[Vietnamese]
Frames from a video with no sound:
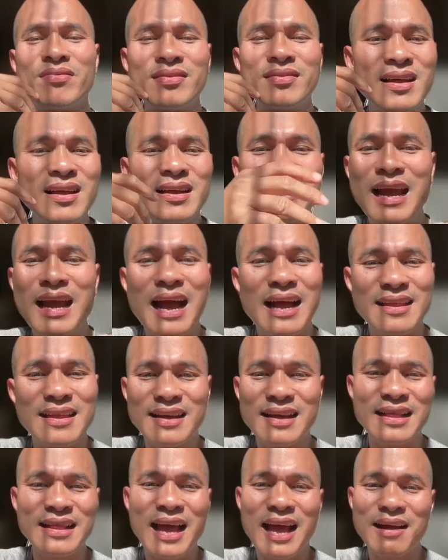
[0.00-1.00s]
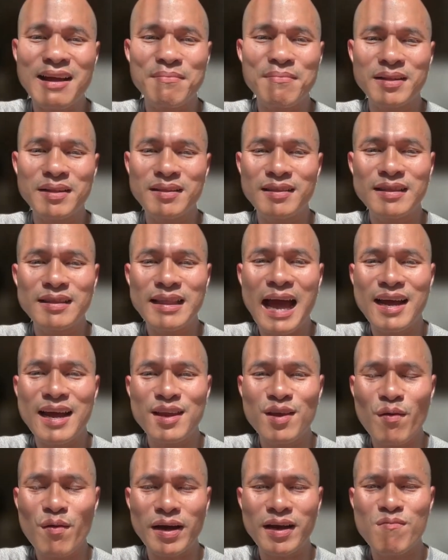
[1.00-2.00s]
tất cả những cái thằng mà
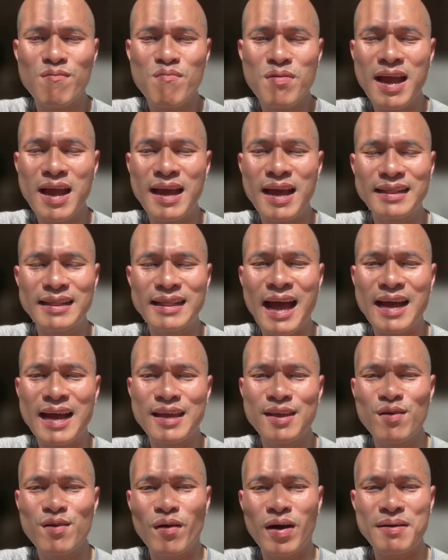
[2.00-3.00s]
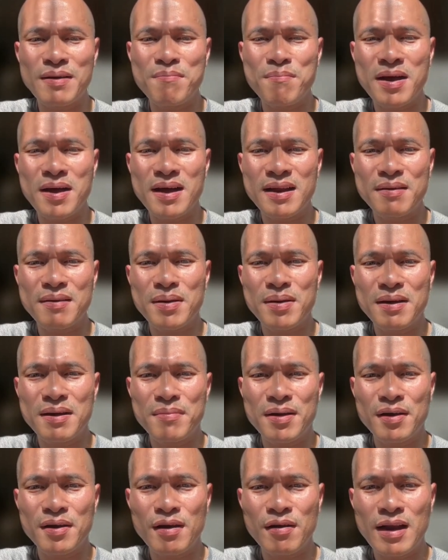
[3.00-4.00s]
tài giỏi công nghệ tài giỏi mà mà
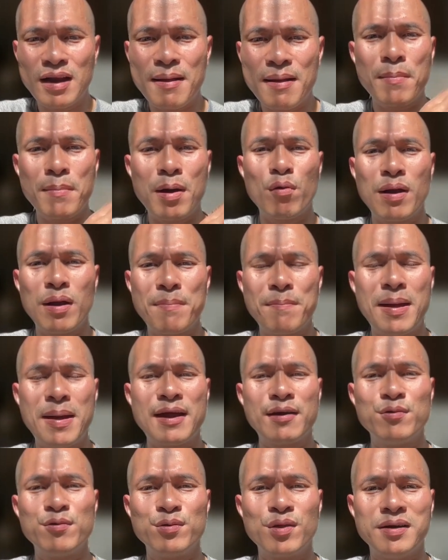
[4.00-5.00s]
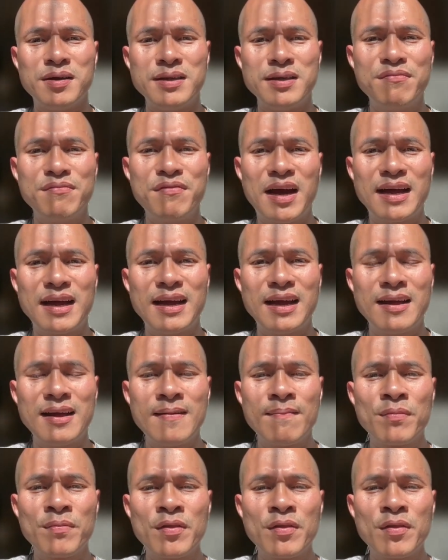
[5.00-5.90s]
mà làm màu làm mè đủ thứ như vậy á